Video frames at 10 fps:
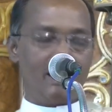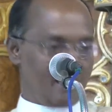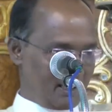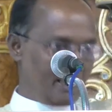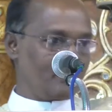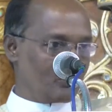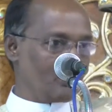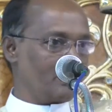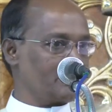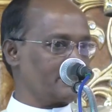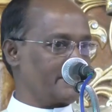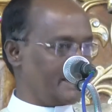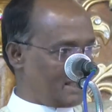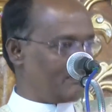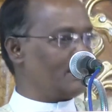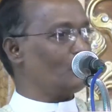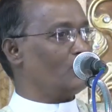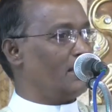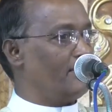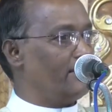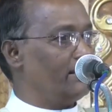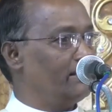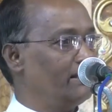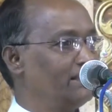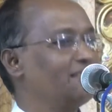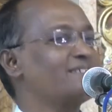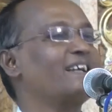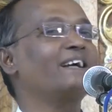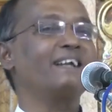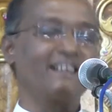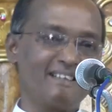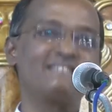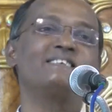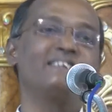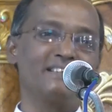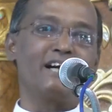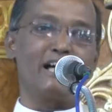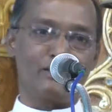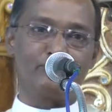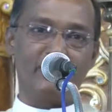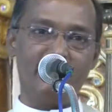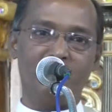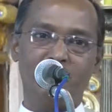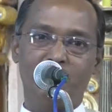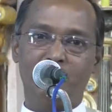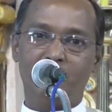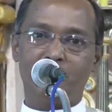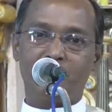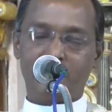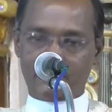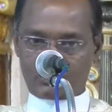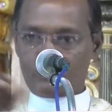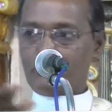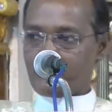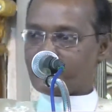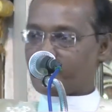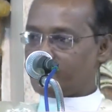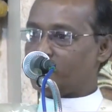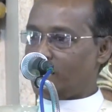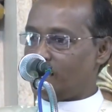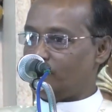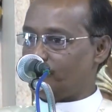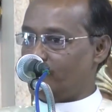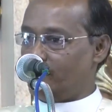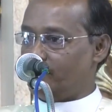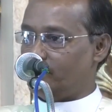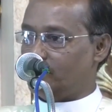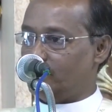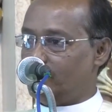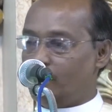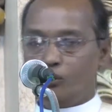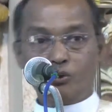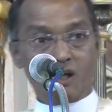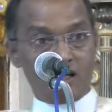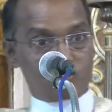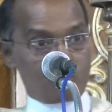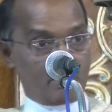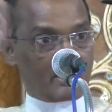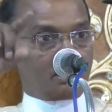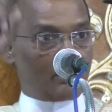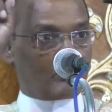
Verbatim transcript: ஆனால் நான் உன்னோடு இருக்கிறேன் கவலை கொள்ளாதே இந்த சங்கடங்கள் சிறிது காலம்தான் இந்த துன்பம் சிறிது காலம்தான் உன்னால் சுமக்க